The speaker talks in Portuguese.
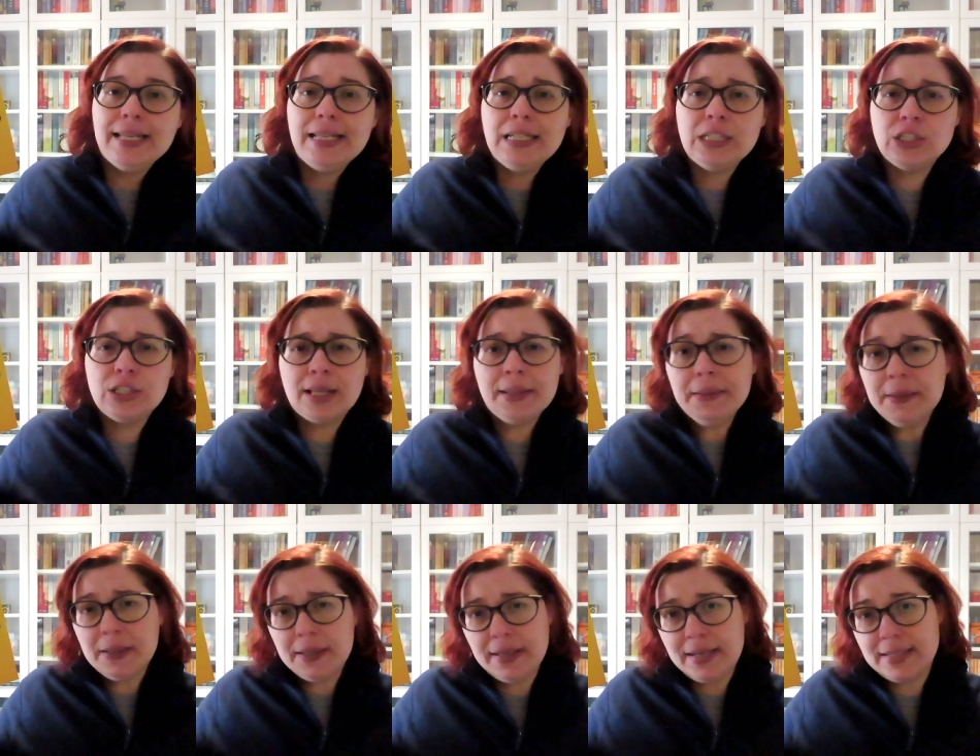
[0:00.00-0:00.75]
e está
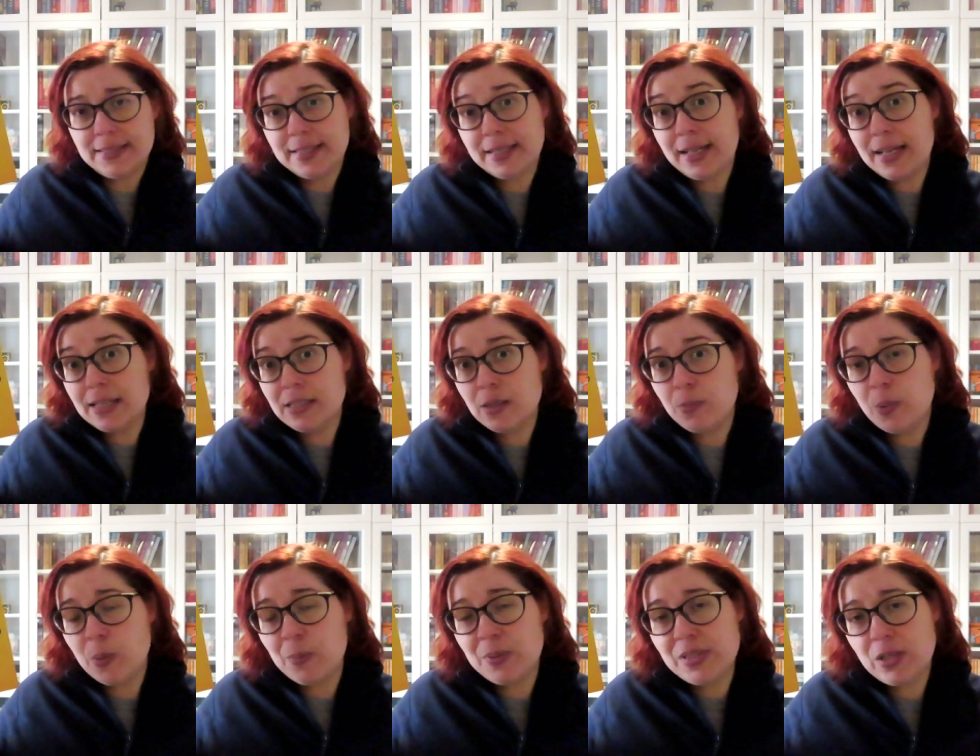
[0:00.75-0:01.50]
de regresso a casa
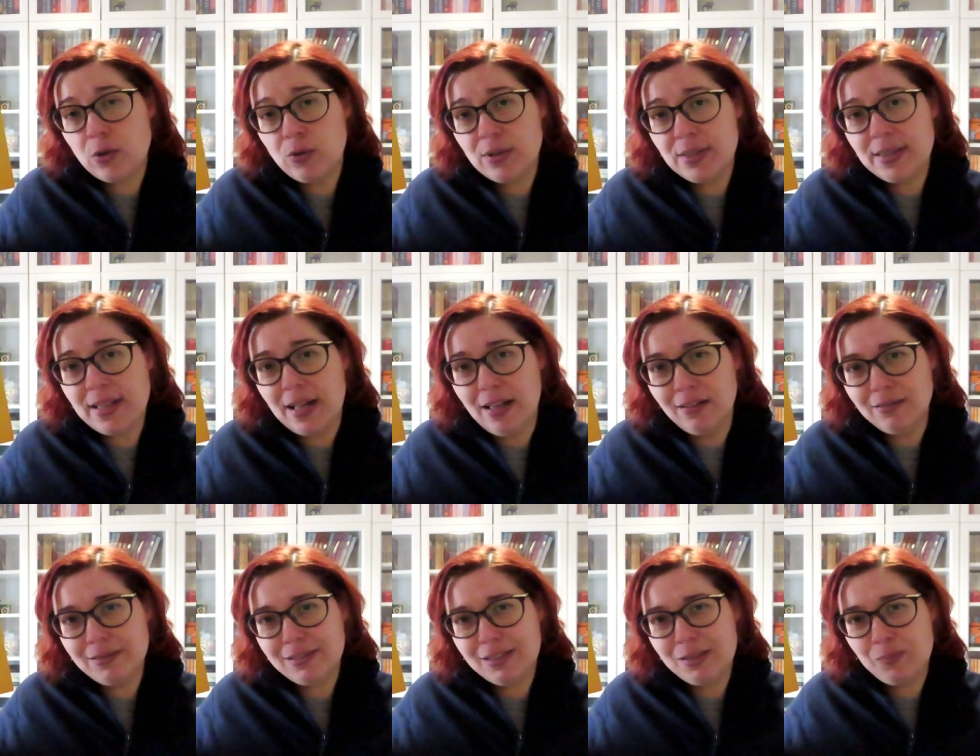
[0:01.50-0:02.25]
para passar o
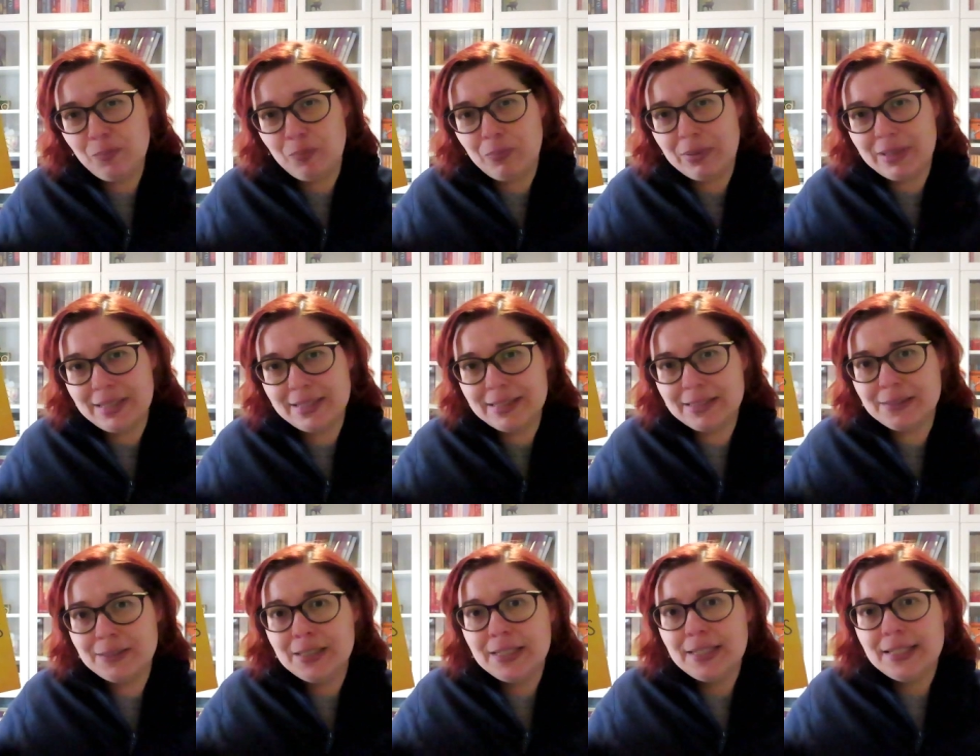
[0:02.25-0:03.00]
Natal e
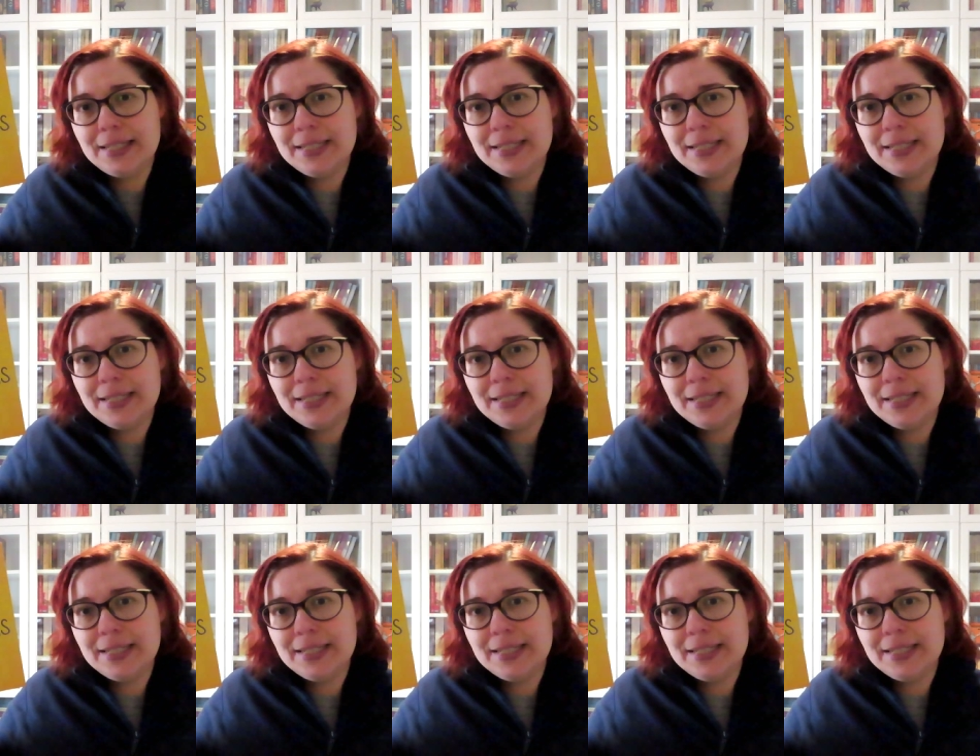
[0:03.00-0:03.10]
para